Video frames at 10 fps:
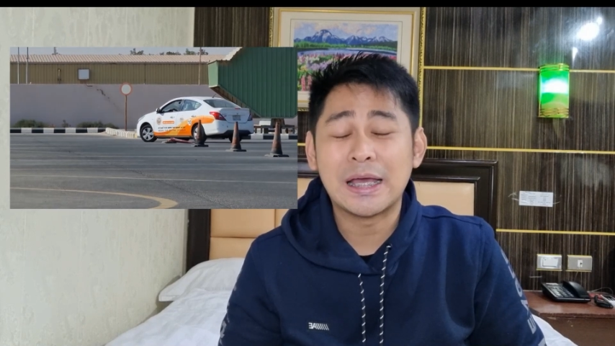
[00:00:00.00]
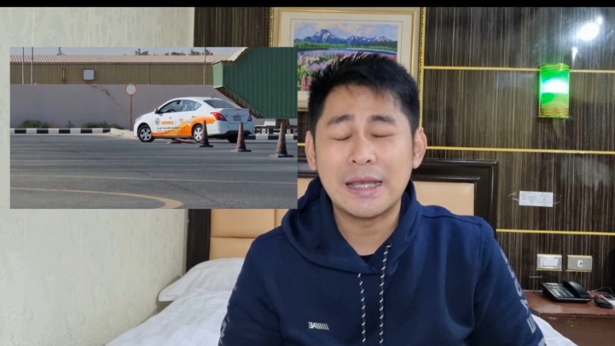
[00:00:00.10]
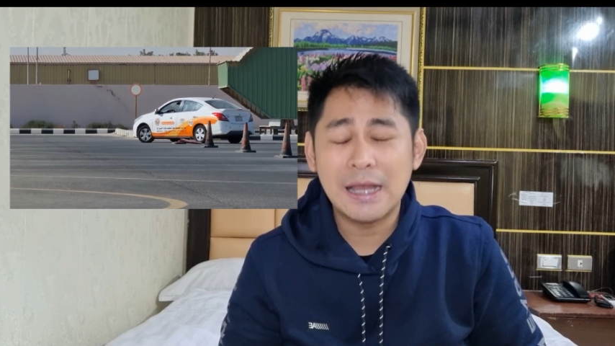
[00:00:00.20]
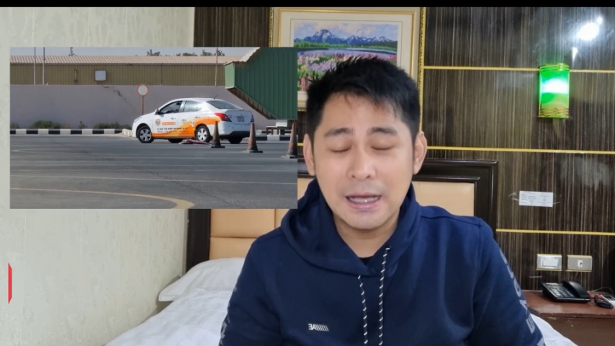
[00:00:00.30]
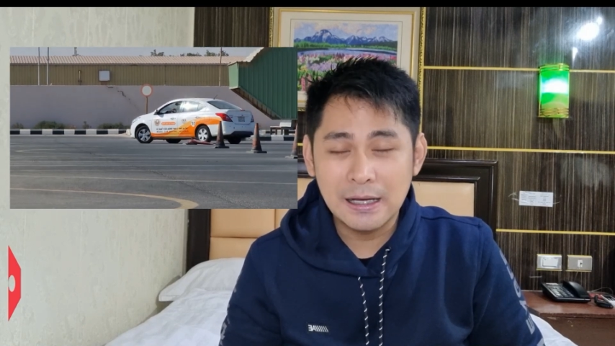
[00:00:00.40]

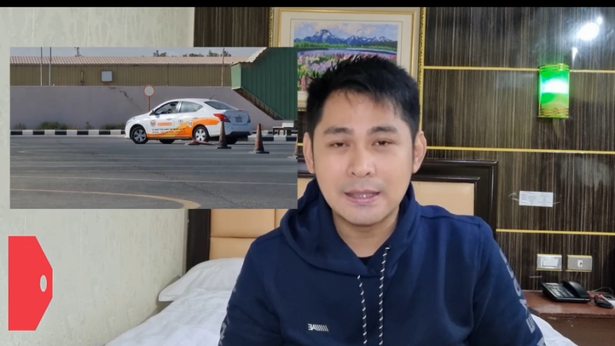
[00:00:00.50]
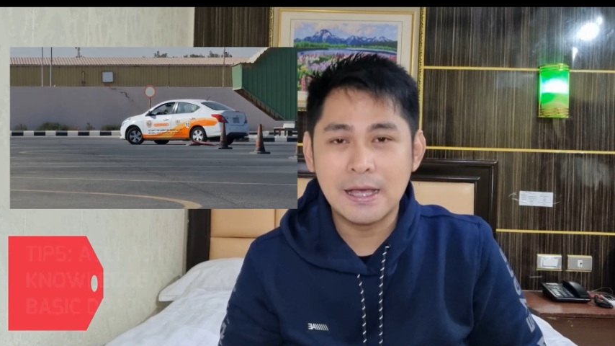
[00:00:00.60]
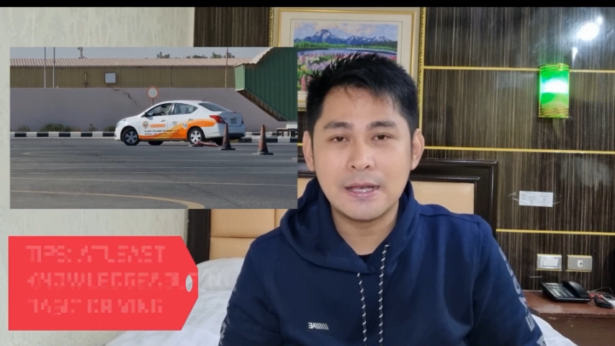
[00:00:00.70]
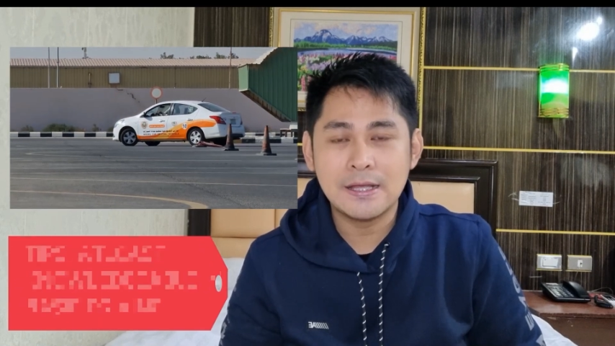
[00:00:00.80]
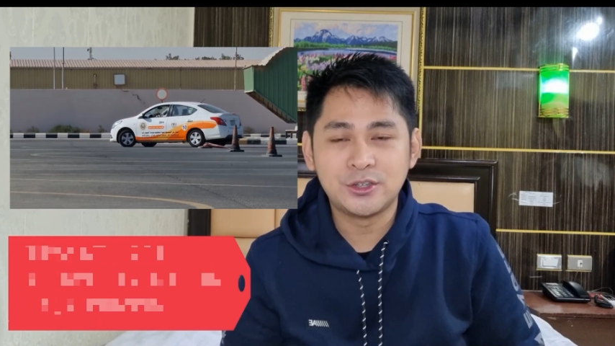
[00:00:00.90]
kailangan
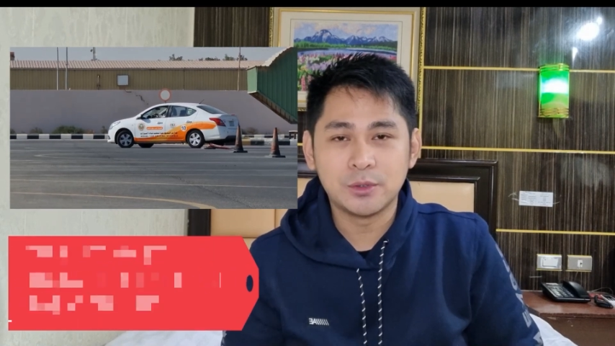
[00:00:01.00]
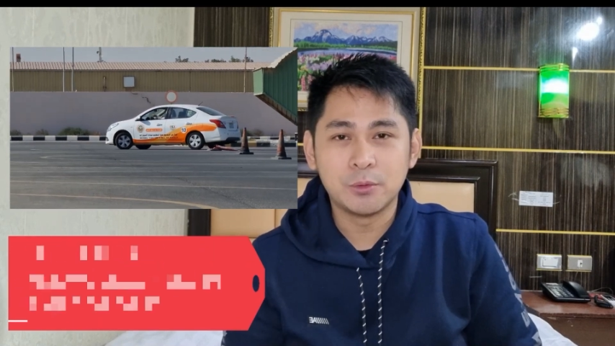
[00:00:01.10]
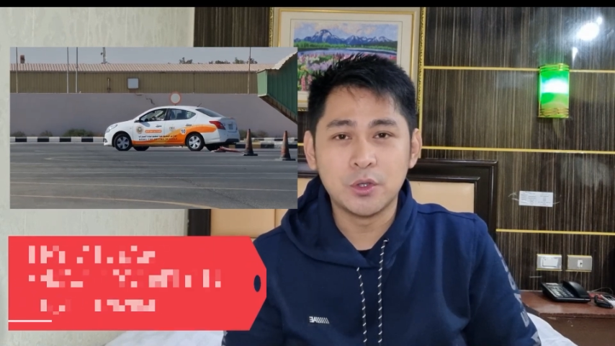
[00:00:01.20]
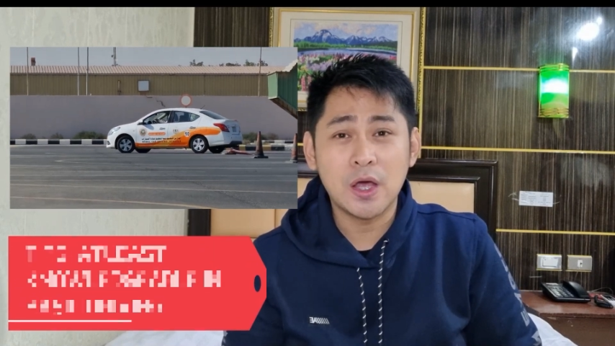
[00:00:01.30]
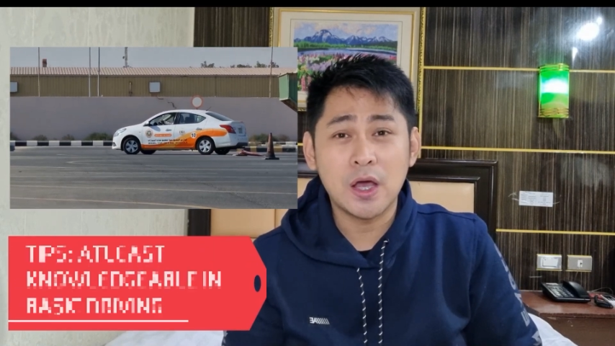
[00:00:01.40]

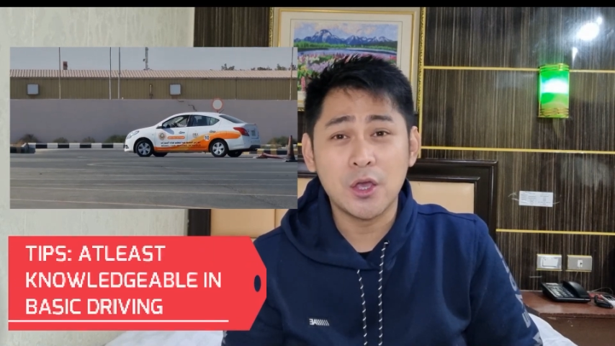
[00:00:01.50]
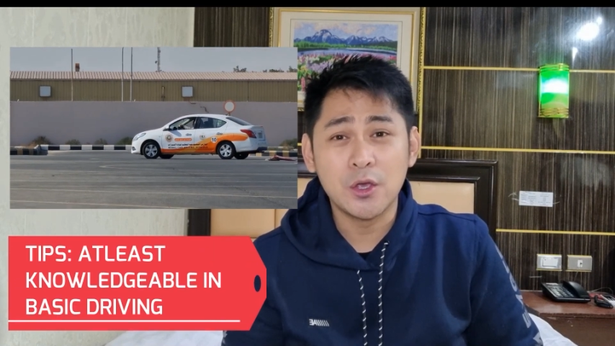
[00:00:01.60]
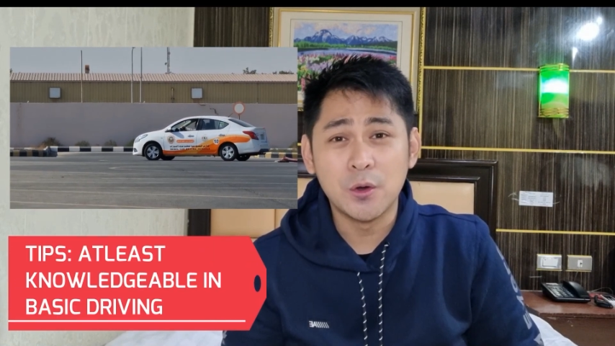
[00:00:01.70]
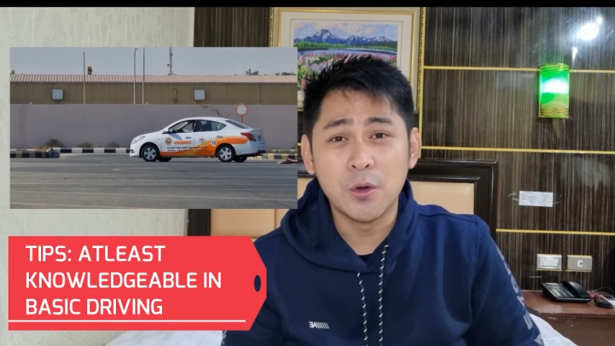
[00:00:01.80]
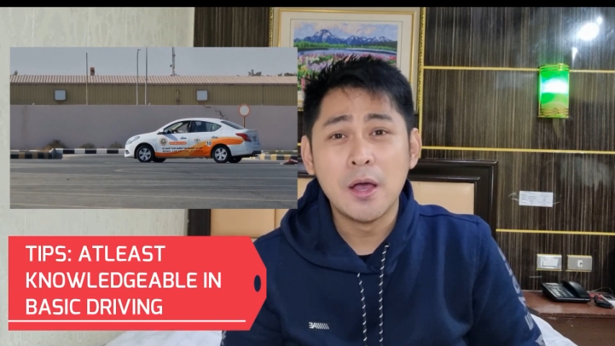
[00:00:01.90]
knowledgeable na
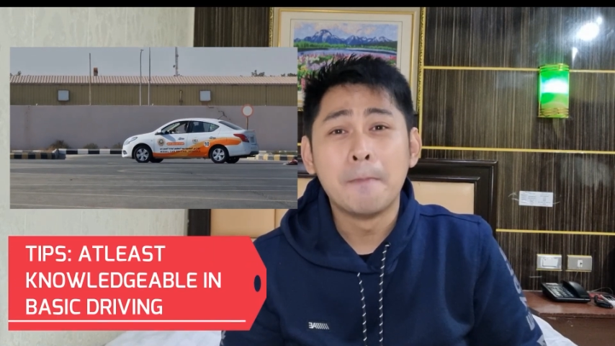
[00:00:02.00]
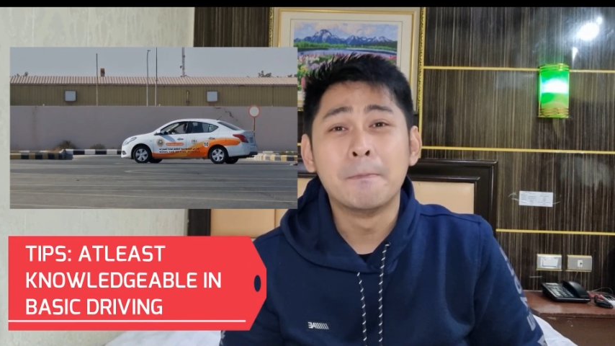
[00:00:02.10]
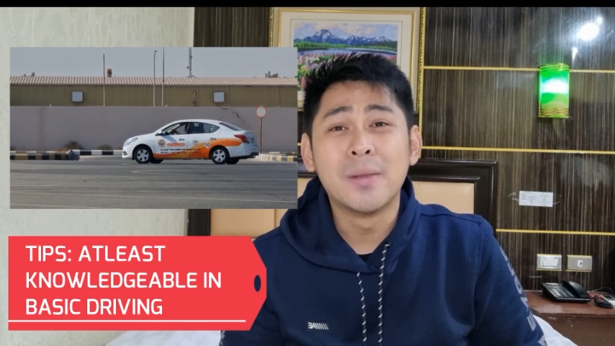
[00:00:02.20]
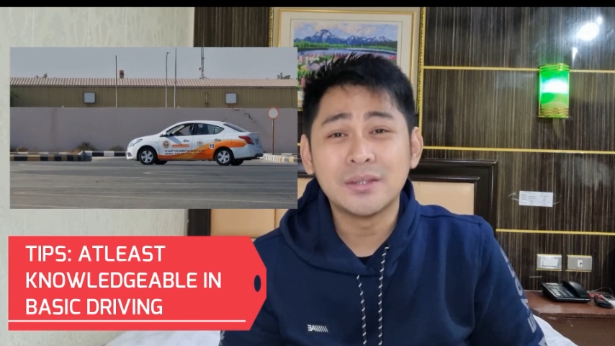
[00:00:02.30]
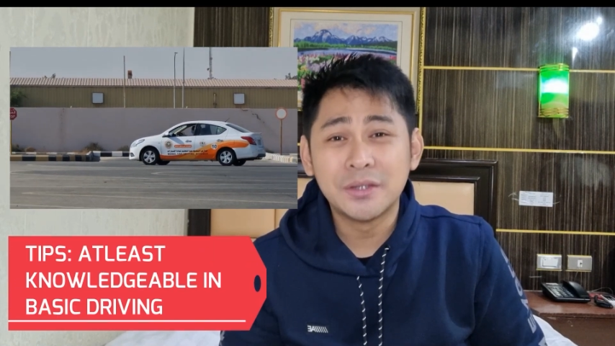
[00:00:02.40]
kayo
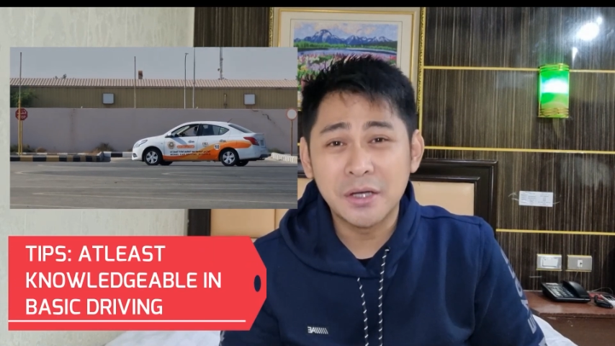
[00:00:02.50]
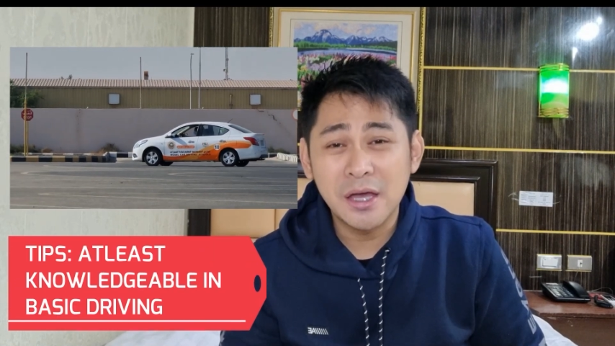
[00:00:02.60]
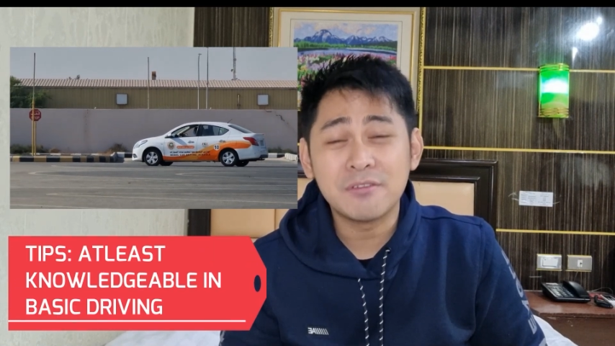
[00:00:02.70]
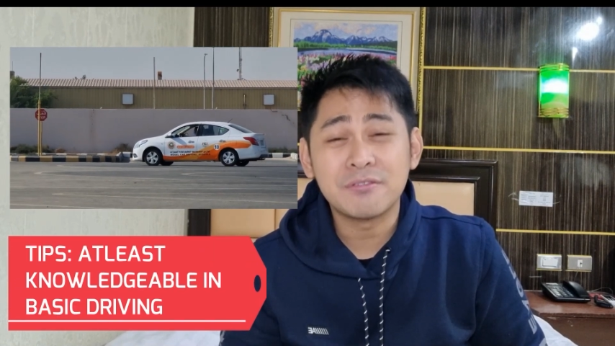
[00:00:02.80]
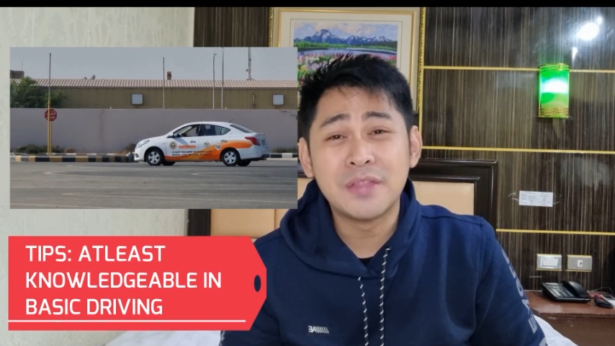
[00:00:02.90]

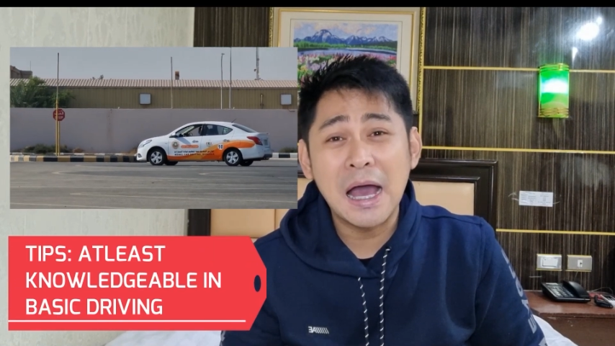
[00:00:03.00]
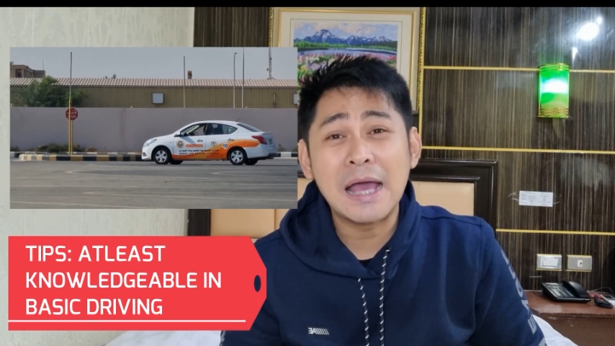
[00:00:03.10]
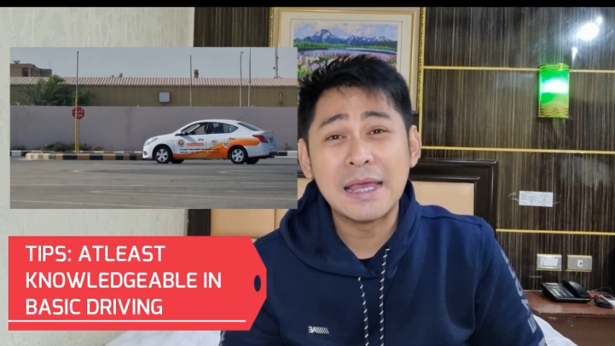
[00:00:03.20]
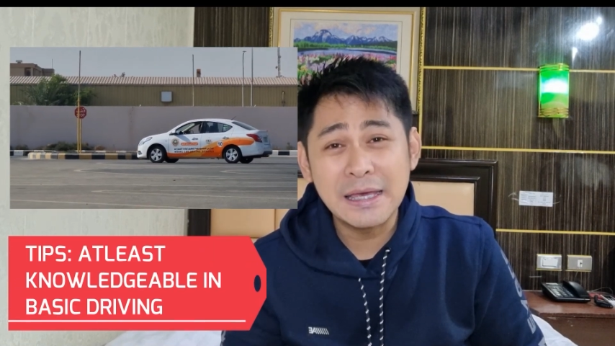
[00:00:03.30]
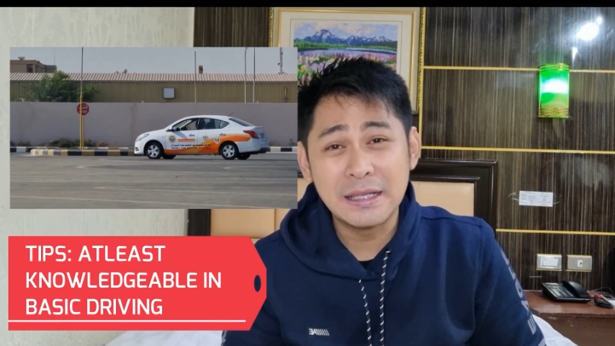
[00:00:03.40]
mag-drive
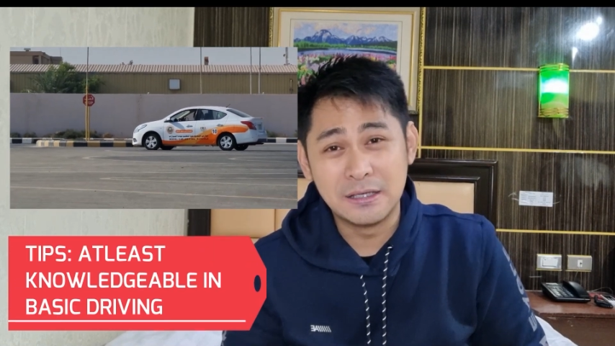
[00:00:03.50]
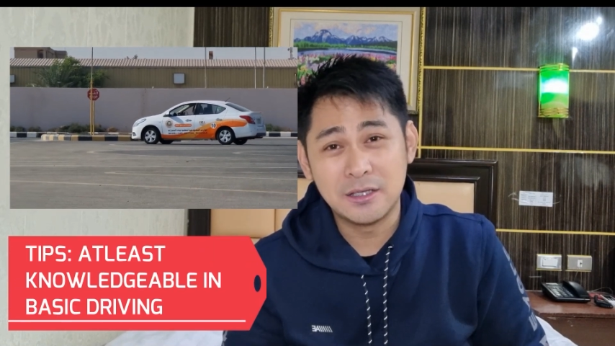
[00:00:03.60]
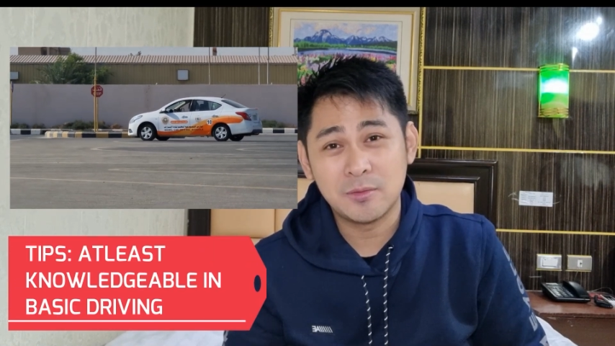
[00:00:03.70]
dahil